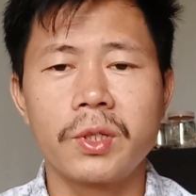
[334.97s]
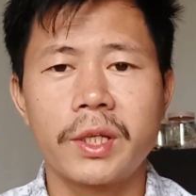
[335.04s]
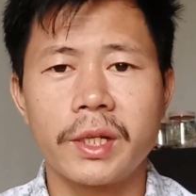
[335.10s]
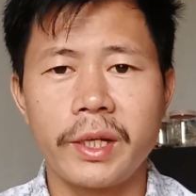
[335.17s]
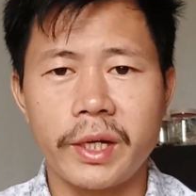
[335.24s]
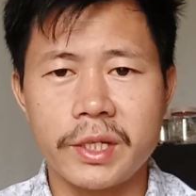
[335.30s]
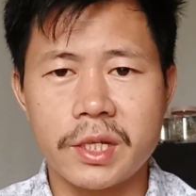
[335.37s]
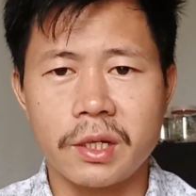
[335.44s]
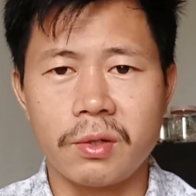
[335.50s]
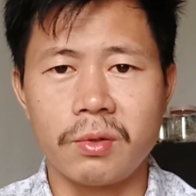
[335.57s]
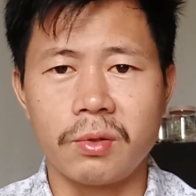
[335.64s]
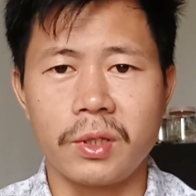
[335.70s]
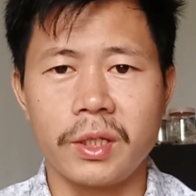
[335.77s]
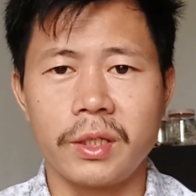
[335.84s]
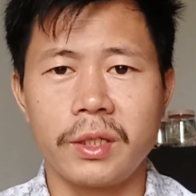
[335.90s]
उनके लिए अच्छा
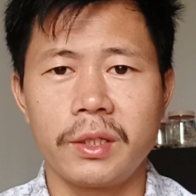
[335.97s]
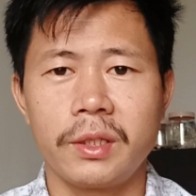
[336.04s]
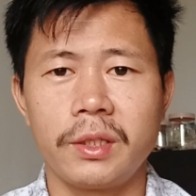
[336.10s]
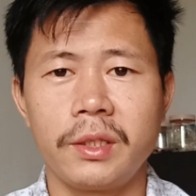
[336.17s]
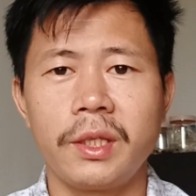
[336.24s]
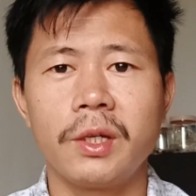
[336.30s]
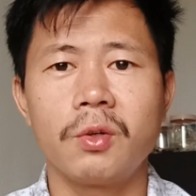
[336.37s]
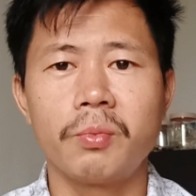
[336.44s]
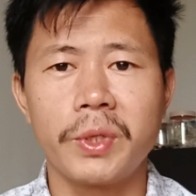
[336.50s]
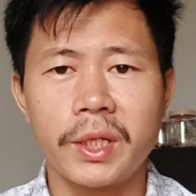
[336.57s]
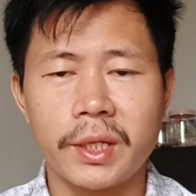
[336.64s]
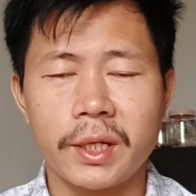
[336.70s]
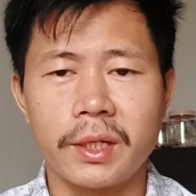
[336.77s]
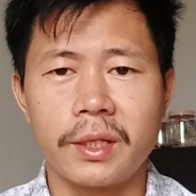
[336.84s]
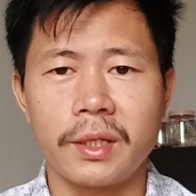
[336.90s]
होगा ये
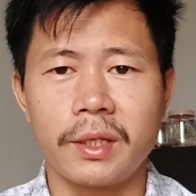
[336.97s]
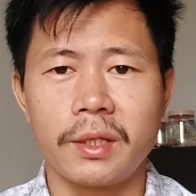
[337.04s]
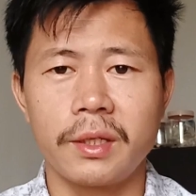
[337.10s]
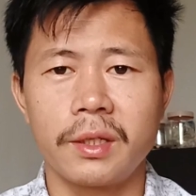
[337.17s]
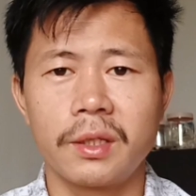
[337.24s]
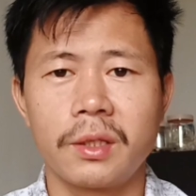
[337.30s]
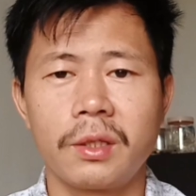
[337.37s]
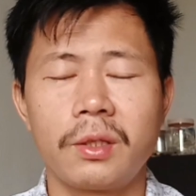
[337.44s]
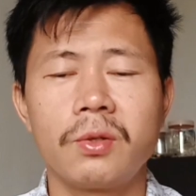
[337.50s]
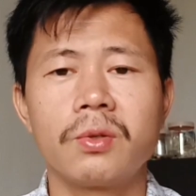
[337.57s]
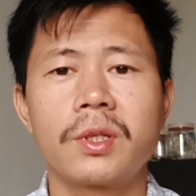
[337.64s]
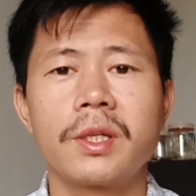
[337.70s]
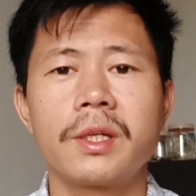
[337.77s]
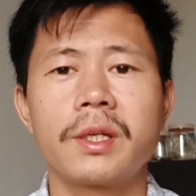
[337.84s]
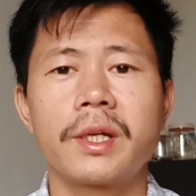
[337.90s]
उम्मीद करते हैं
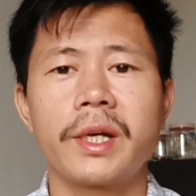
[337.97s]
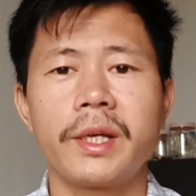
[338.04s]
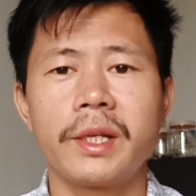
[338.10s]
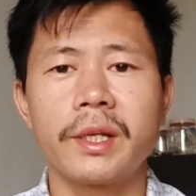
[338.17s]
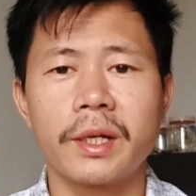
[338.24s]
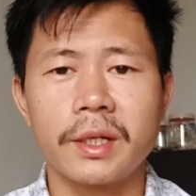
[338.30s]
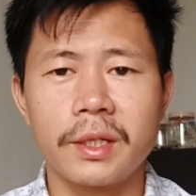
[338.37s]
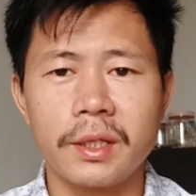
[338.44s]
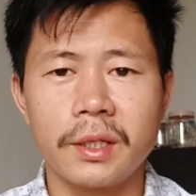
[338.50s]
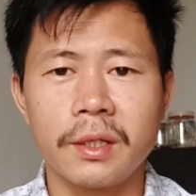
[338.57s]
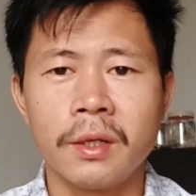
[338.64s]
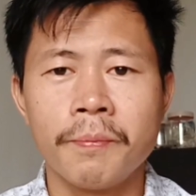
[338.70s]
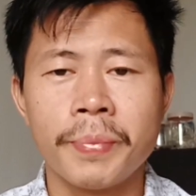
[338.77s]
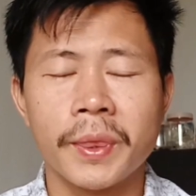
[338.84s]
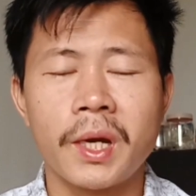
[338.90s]
क्योंकि कहीं ना कहीं